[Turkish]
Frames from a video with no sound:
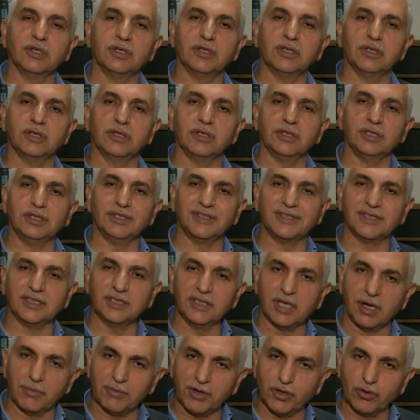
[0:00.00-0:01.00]
e,
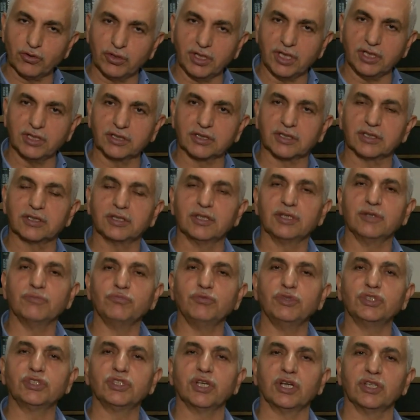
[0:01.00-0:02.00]
istidama yönelik
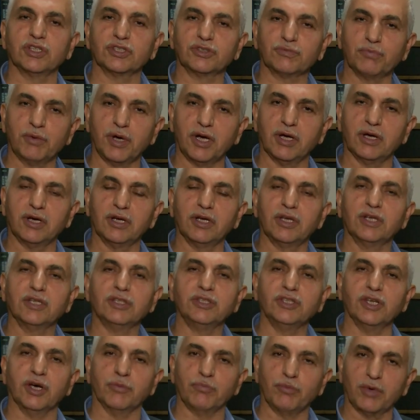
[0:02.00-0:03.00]
bir çalışma
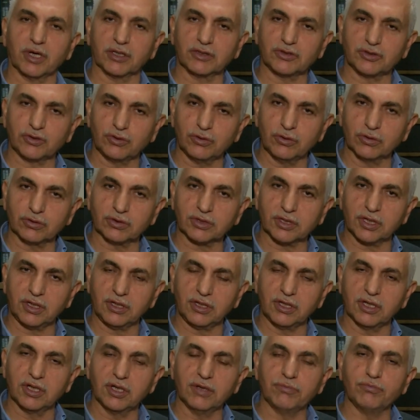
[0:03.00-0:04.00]
yapmak
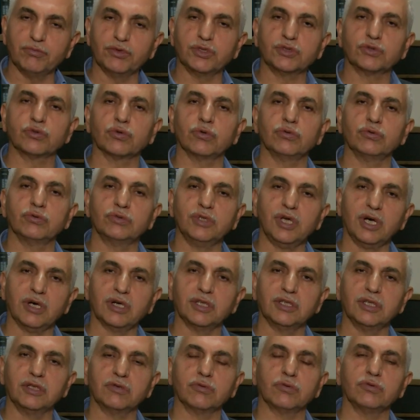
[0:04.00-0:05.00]
istiyorsa biz sonuna
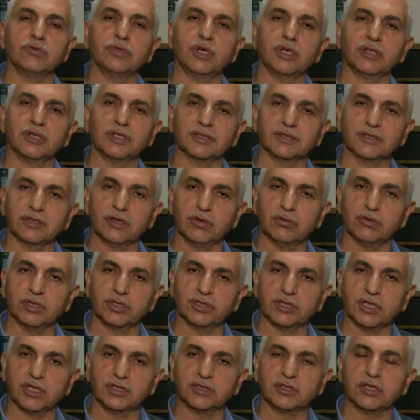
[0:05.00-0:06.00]
kadar onun arkasına
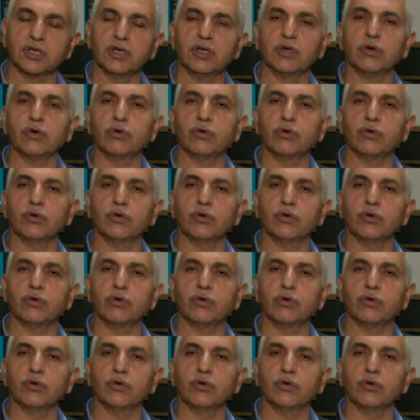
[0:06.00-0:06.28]
olacağız.